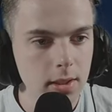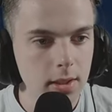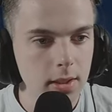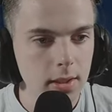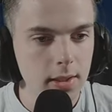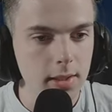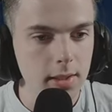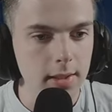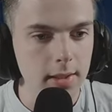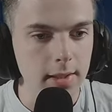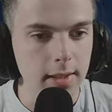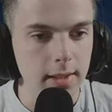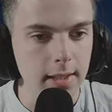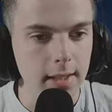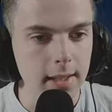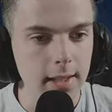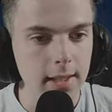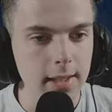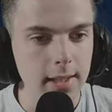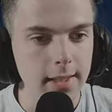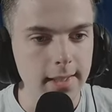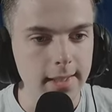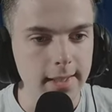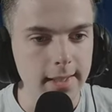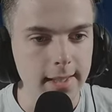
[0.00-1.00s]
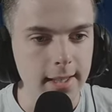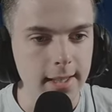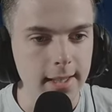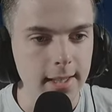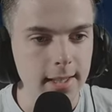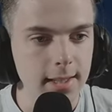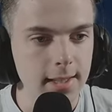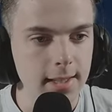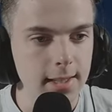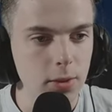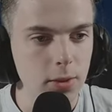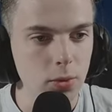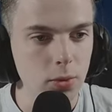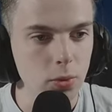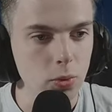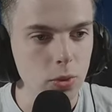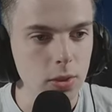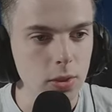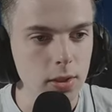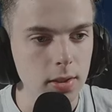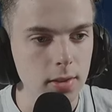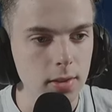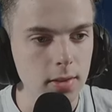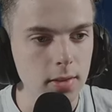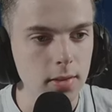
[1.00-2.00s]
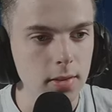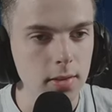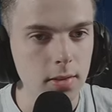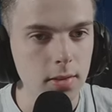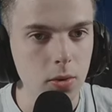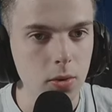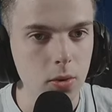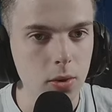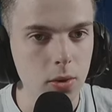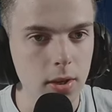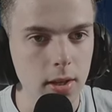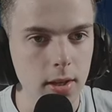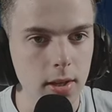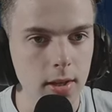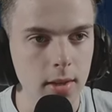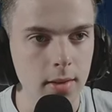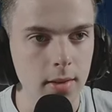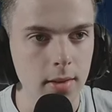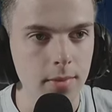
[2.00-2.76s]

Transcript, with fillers: Sehr, sehr Gut. Okay.